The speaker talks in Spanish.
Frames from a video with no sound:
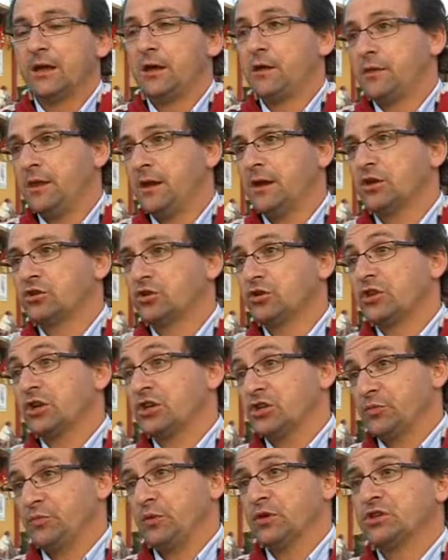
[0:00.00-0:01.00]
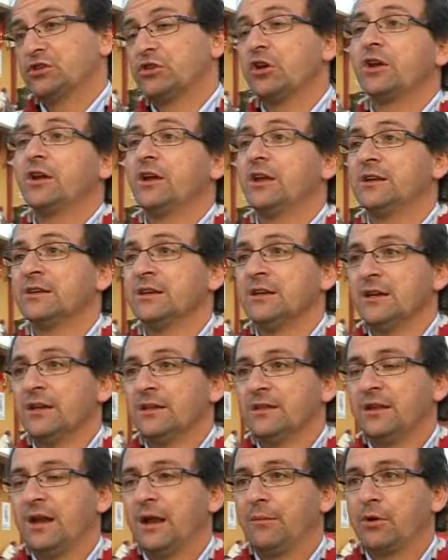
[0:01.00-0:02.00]
hay que decir que son tres expositores
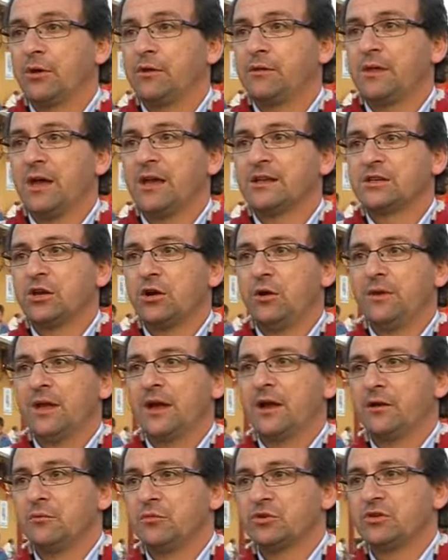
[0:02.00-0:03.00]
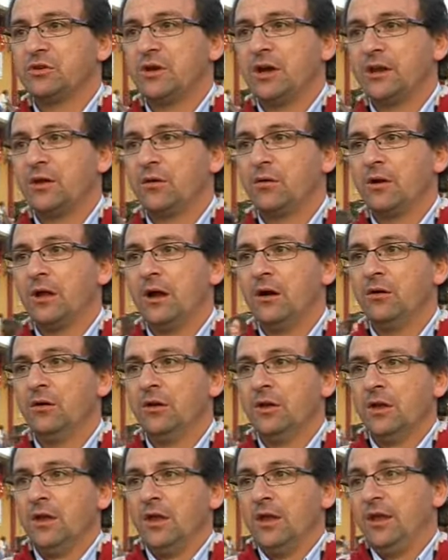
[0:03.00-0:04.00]
de la provincia de Segovia, que no hemos ido a ningún lado
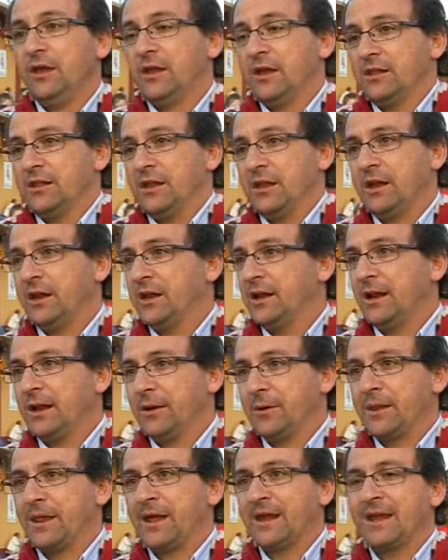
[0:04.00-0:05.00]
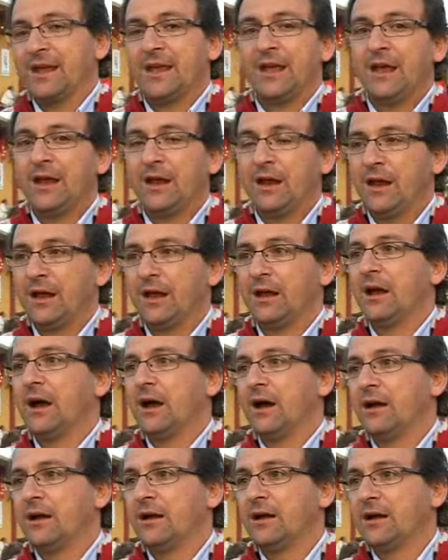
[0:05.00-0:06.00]
y que tienen, la verdad que eh,
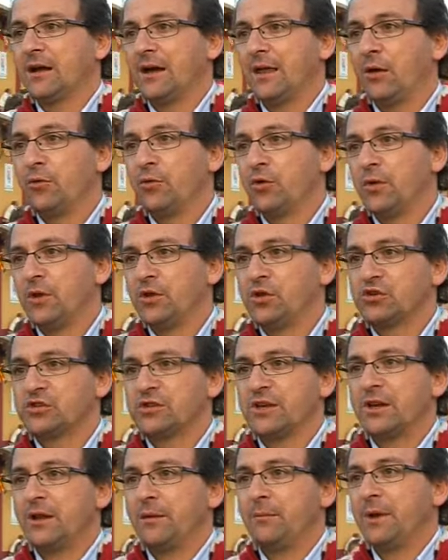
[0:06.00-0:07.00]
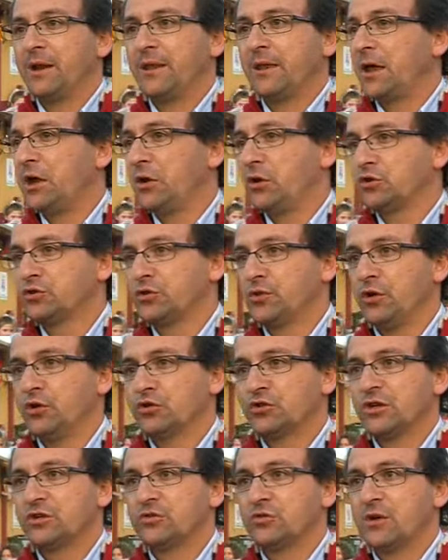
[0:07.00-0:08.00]
cada uno de ellos tienen verdaderos
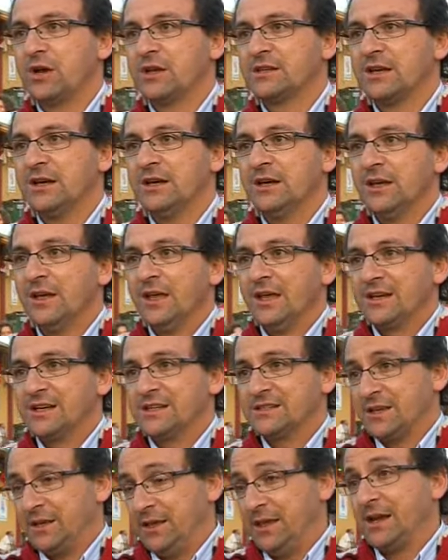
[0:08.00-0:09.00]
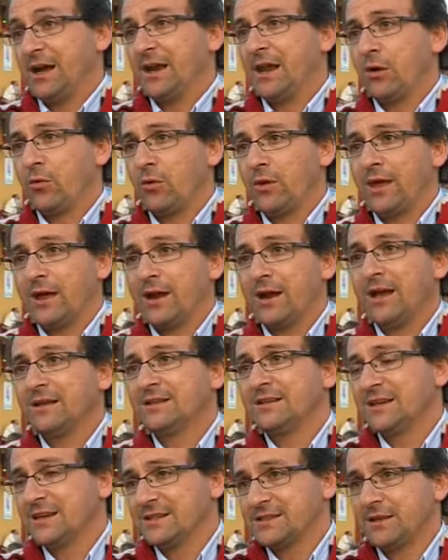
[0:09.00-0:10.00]
zoos en su casa que se dedican a
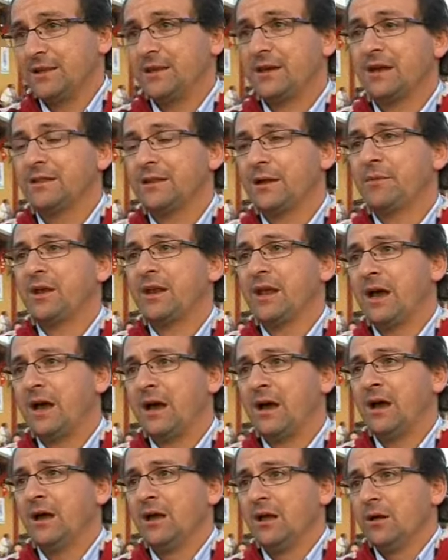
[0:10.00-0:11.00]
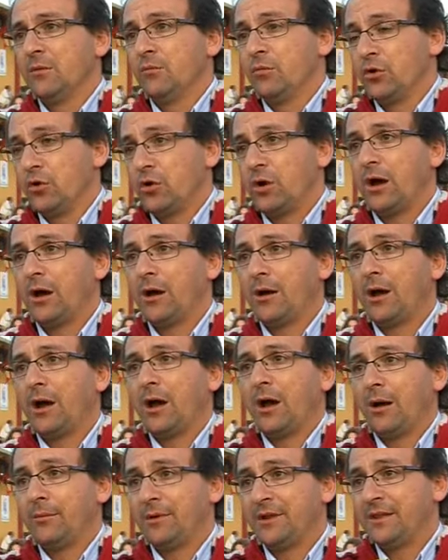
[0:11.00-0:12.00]
cuidarlas y que se dedican también a, bueno,
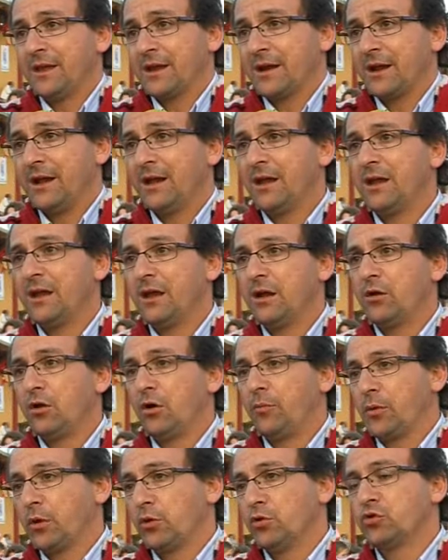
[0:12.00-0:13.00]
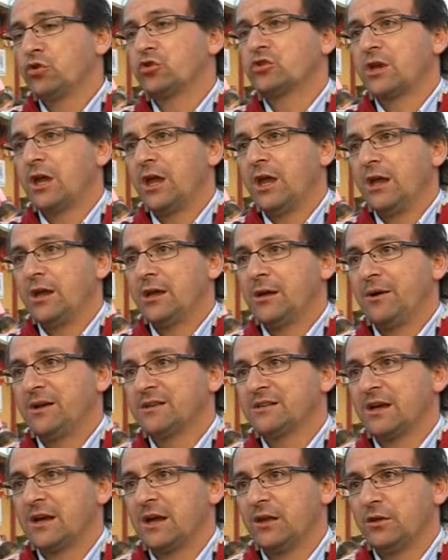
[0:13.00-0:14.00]
a, vender eh, los productos que, que
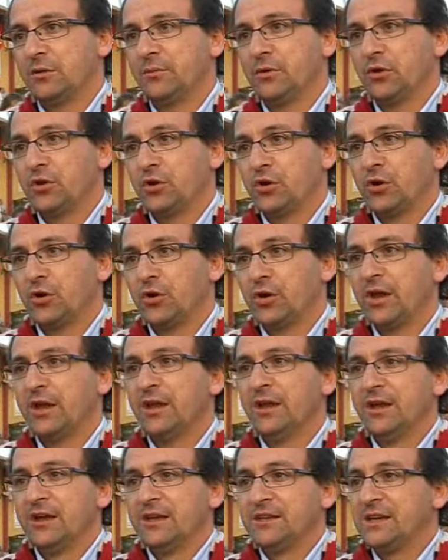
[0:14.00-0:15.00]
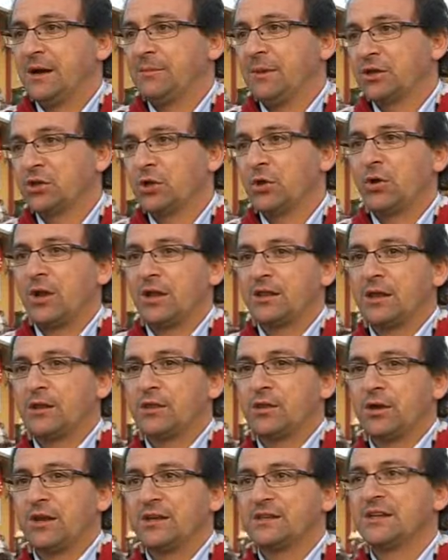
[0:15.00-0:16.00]
van sacando. Pero yo creo que llama toda la
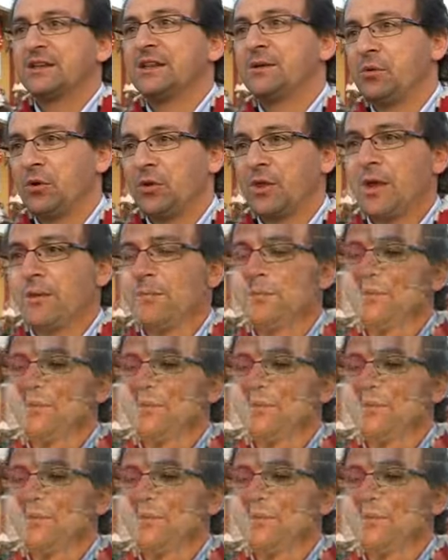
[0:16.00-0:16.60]
atención ese tipo de